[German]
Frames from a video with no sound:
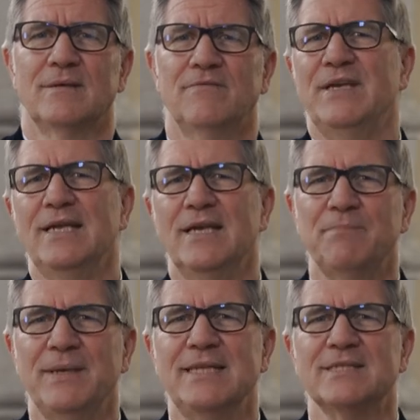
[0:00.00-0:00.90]
Wen
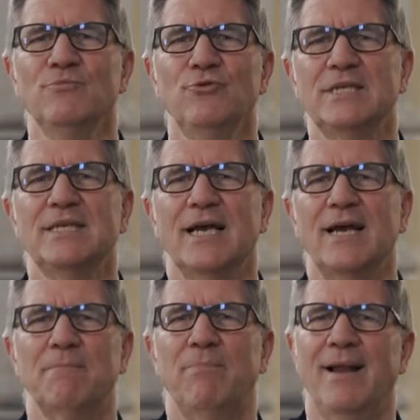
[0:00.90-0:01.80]

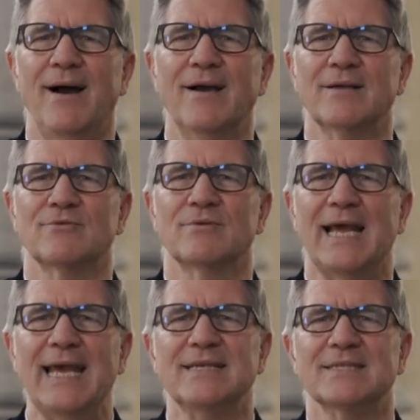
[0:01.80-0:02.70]
Gebetsmüdigkeit plagt und
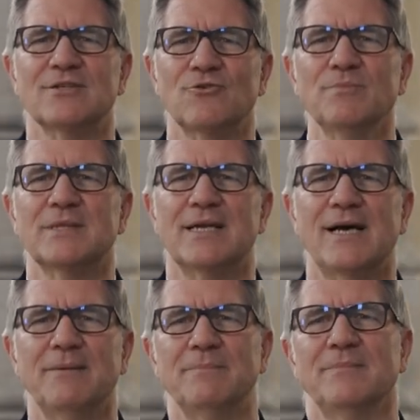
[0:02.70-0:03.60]
Ängste
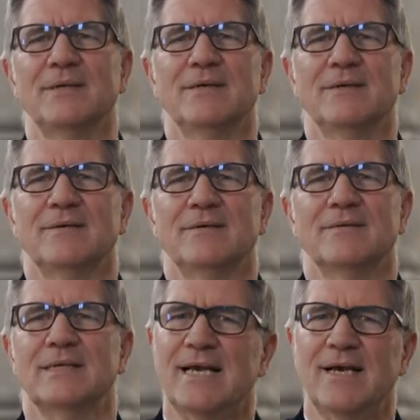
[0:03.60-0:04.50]
umtreiben,
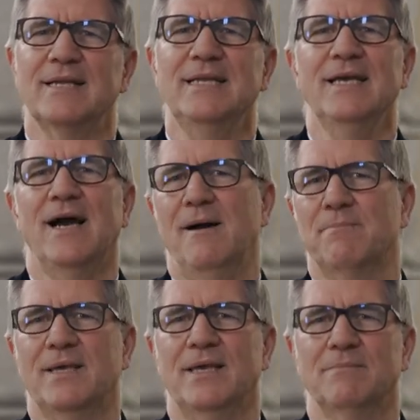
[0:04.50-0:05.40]
der kann hier
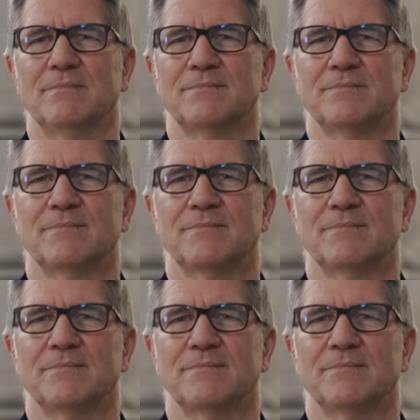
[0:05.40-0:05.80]
abgeben.